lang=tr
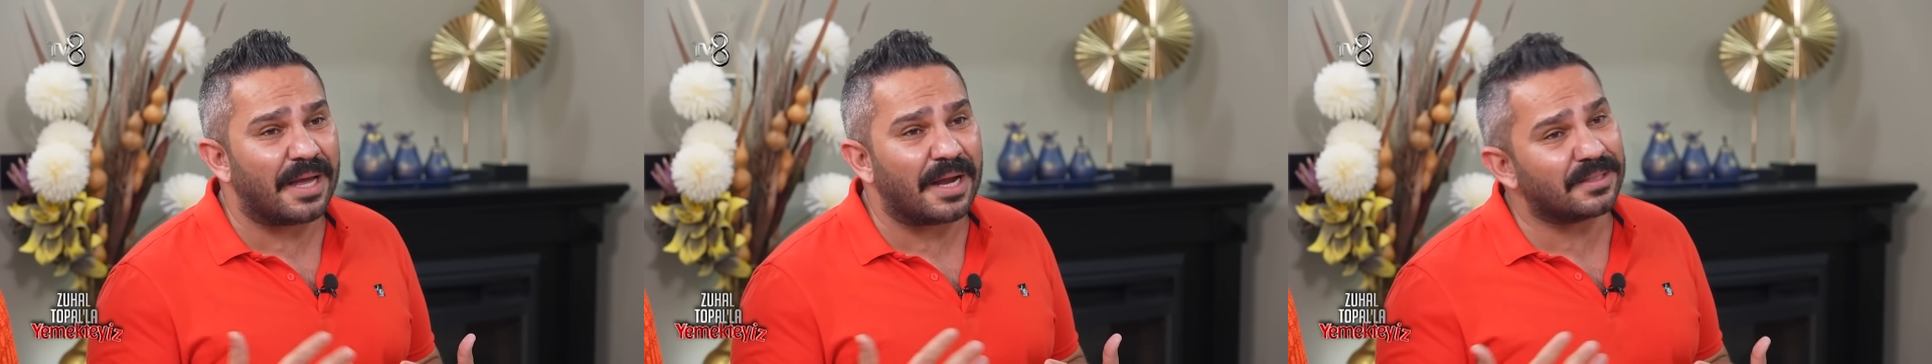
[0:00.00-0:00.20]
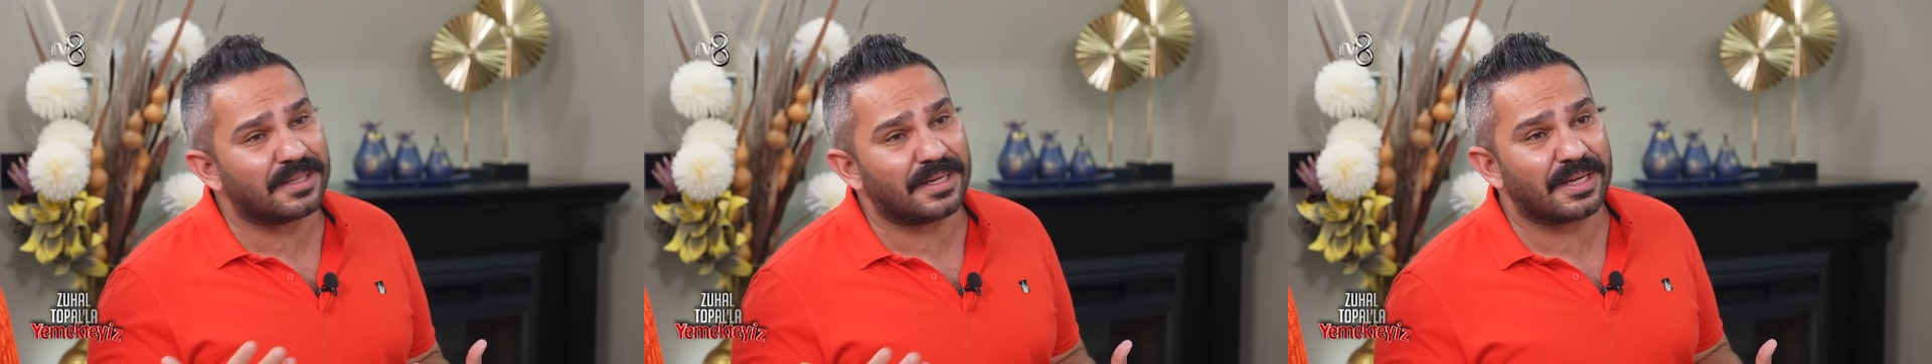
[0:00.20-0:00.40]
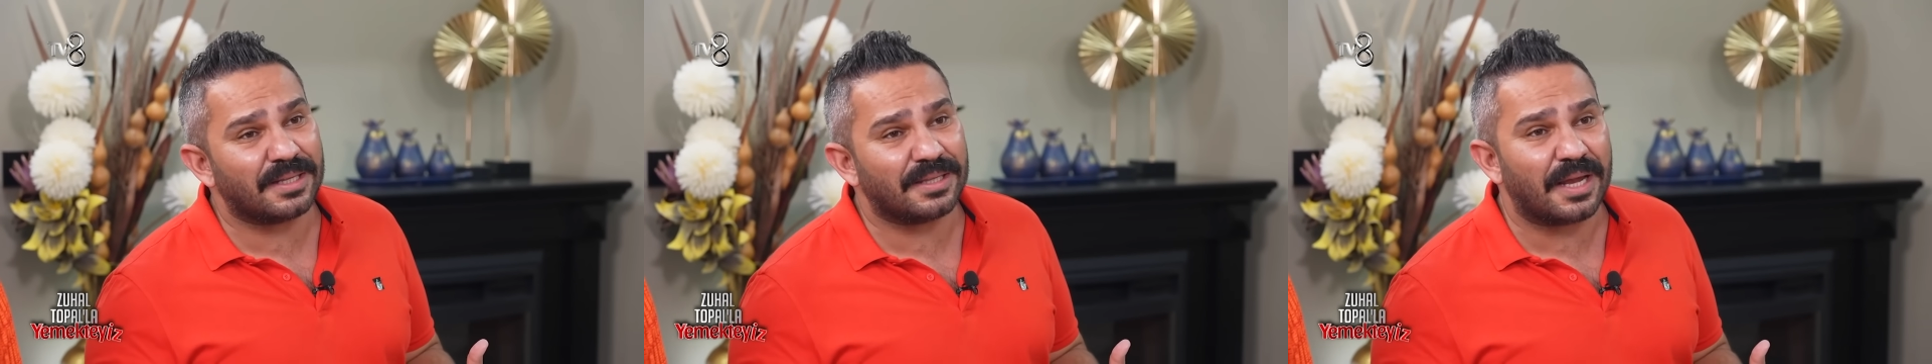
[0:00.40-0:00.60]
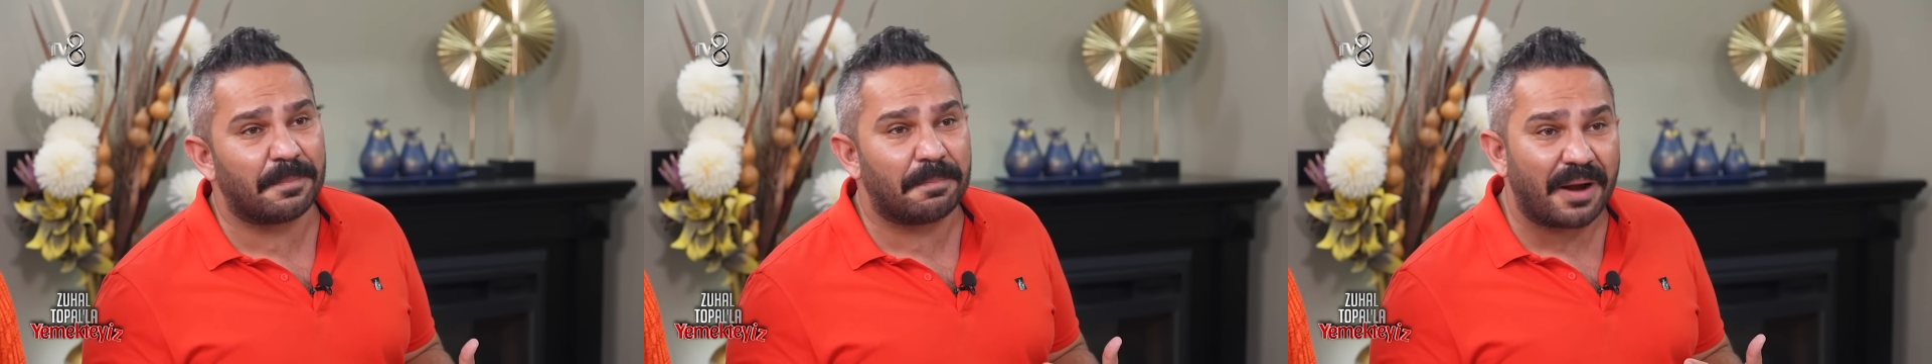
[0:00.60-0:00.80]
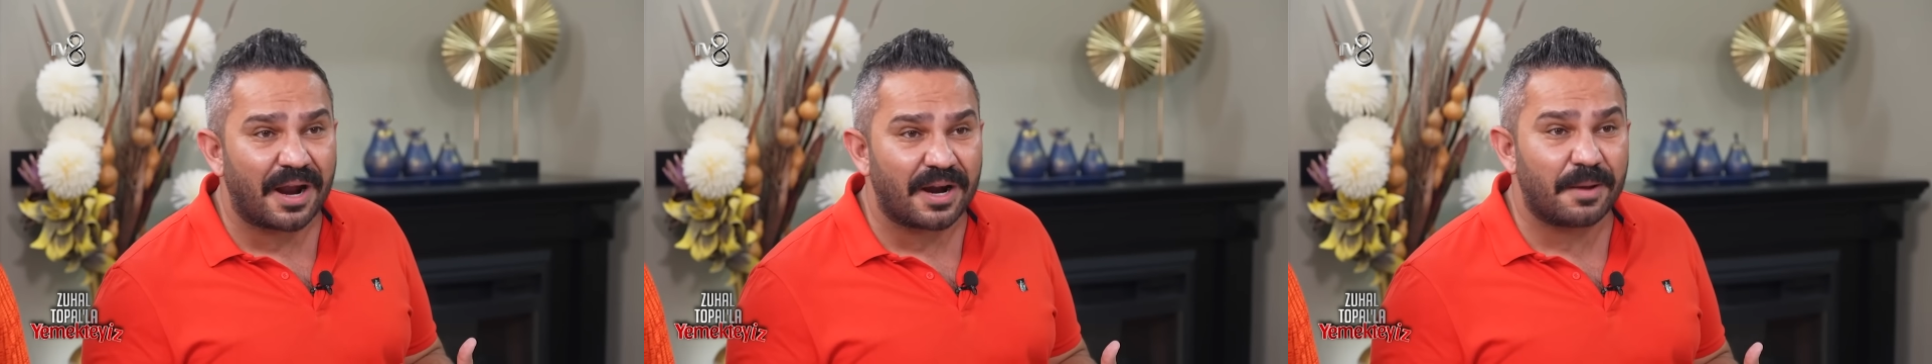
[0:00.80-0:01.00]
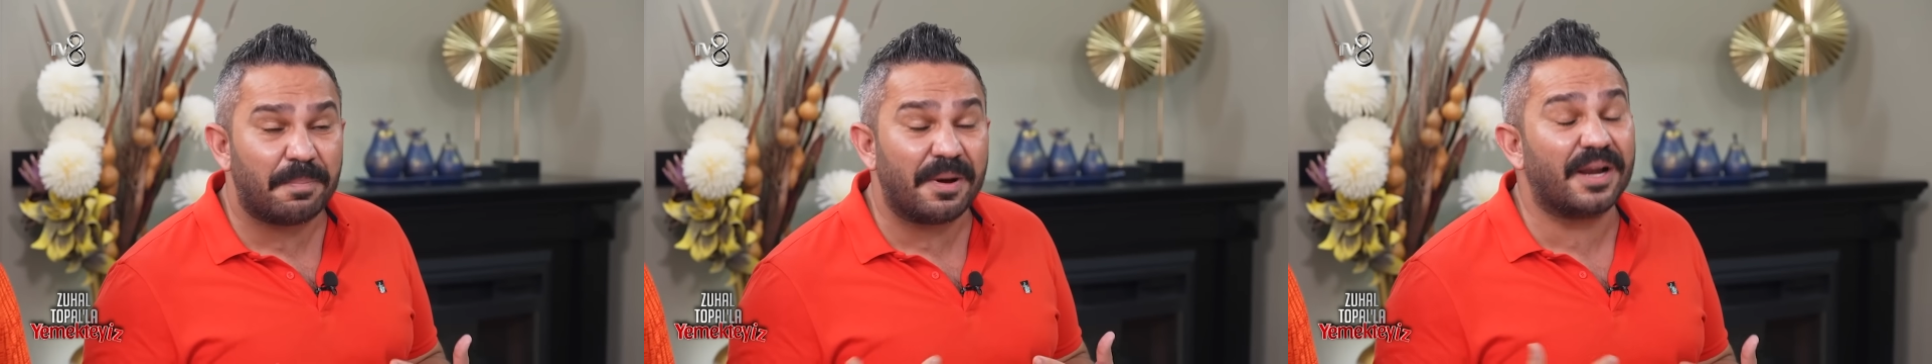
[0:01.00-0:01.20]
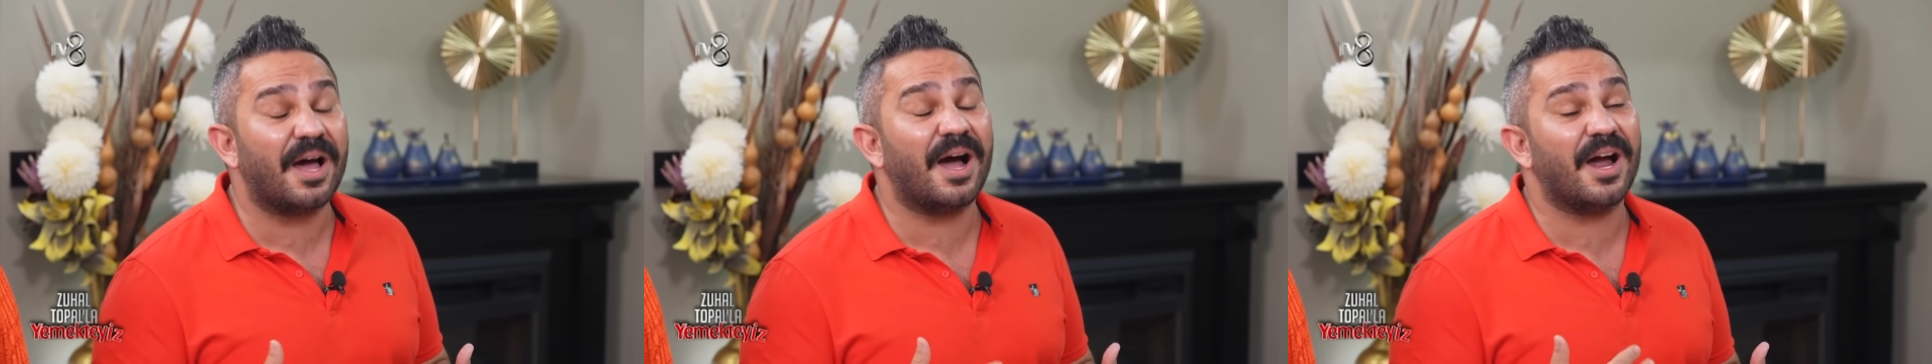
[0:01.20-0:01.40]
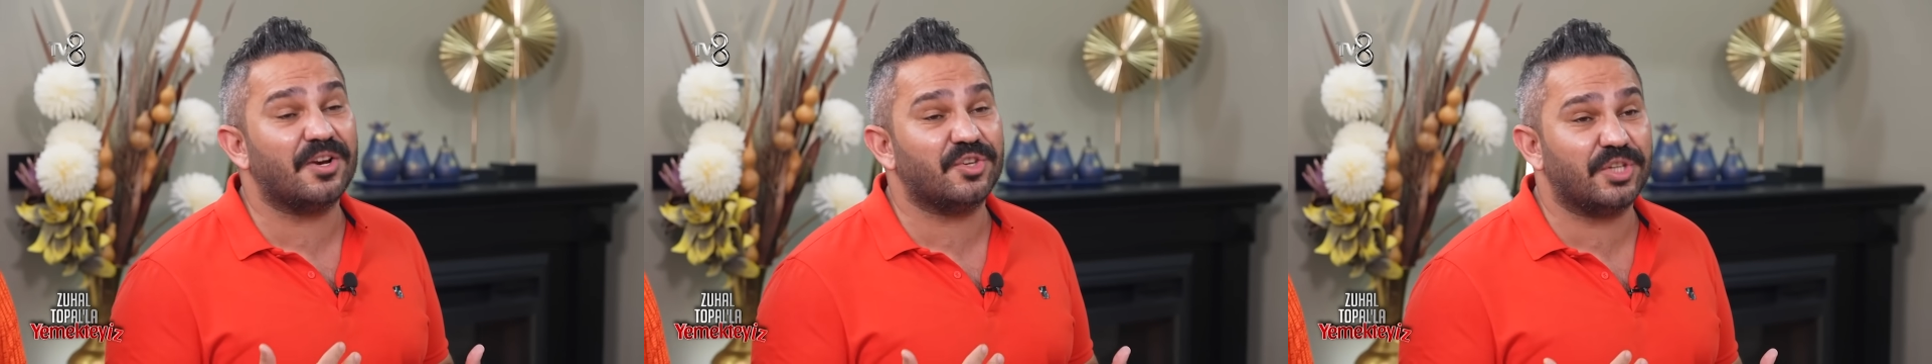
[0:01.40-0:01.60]
nerede ne kadar par
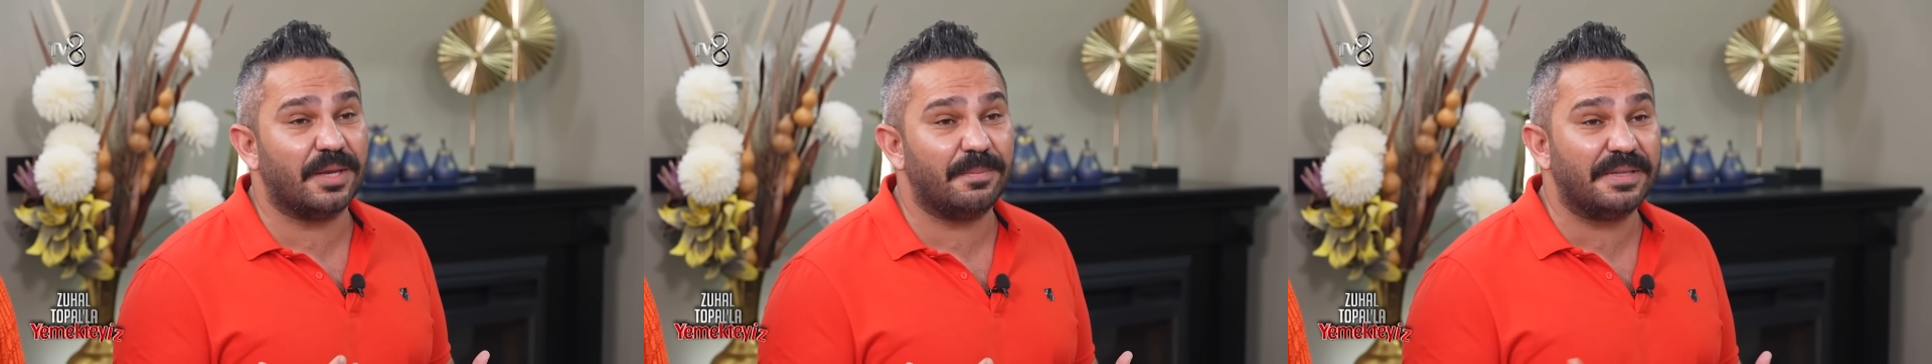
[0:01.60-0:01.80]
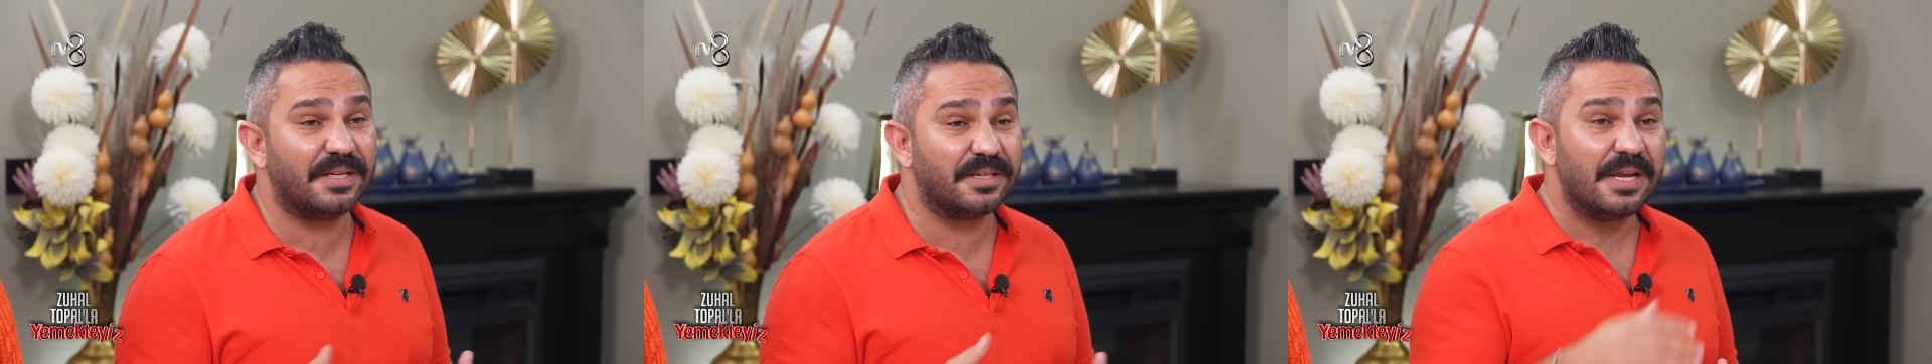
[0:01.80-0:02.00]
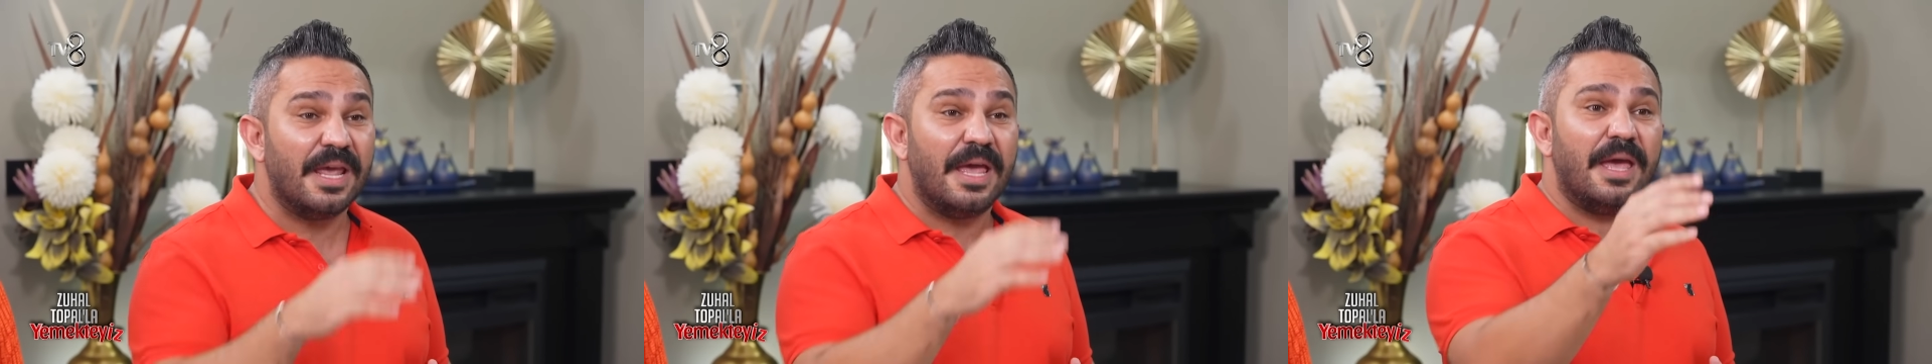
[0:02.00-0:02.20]
para harcayabilir.